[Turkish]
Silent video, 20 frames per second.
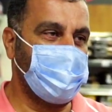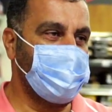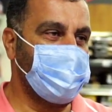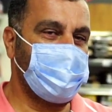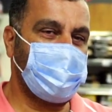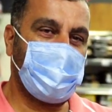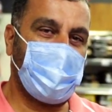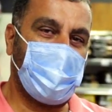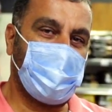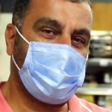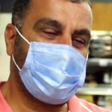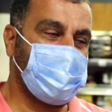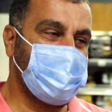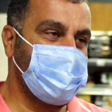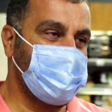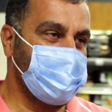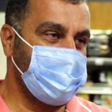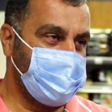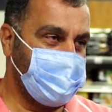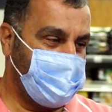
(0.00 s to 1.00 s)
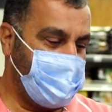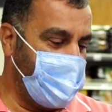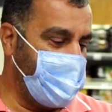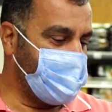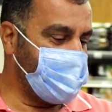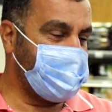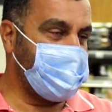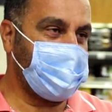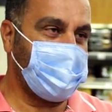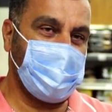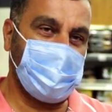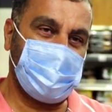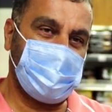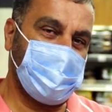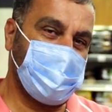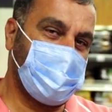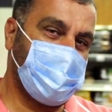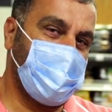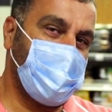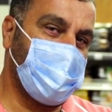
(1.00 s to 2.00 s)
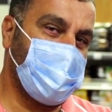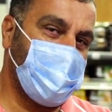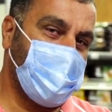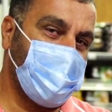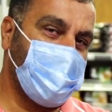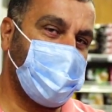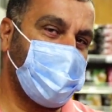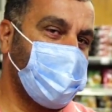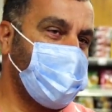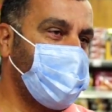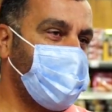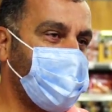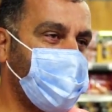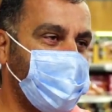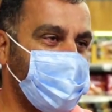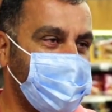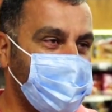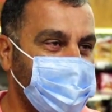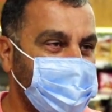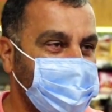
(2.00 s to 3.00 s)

Onur Kart'ın plastik nesnesi ya da kredi kartı.